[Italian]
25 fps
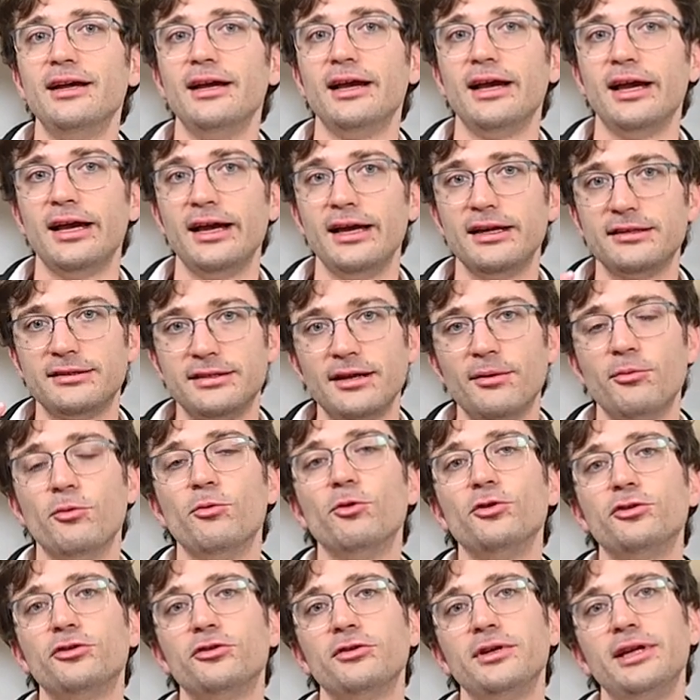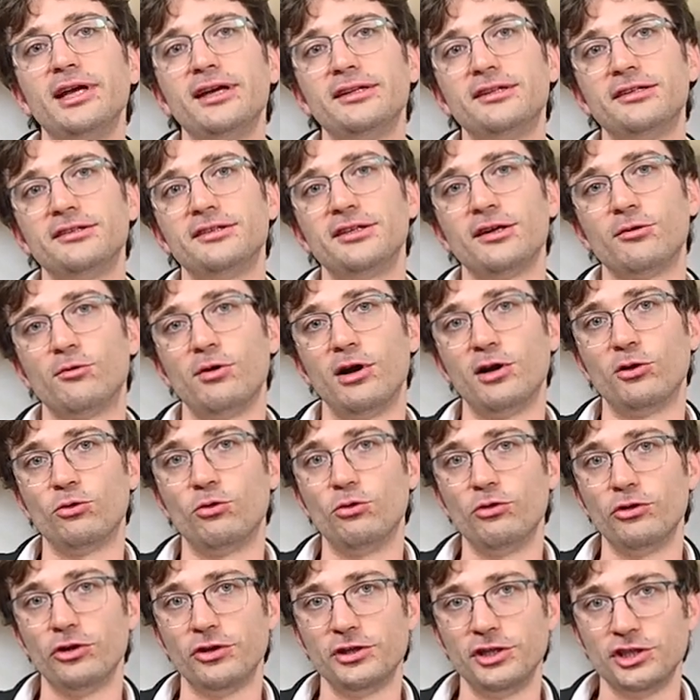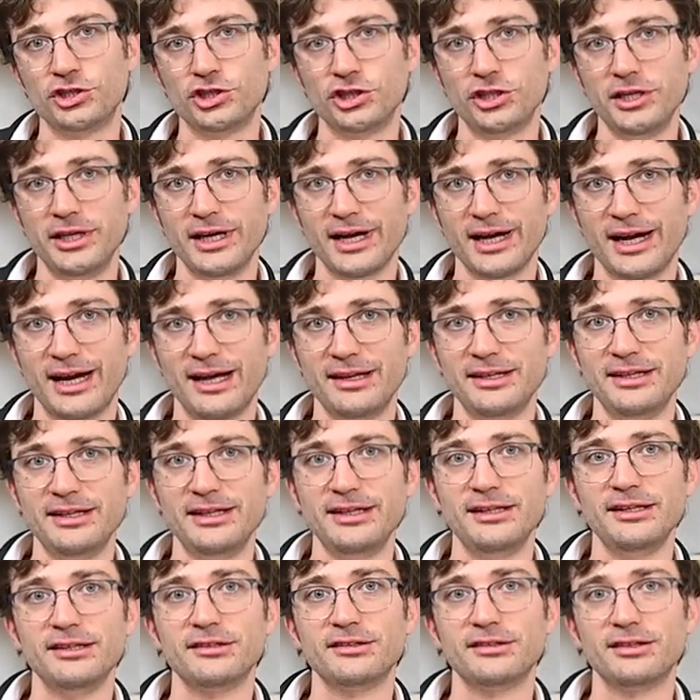e siamo molto lieti se qualcuno deciderà di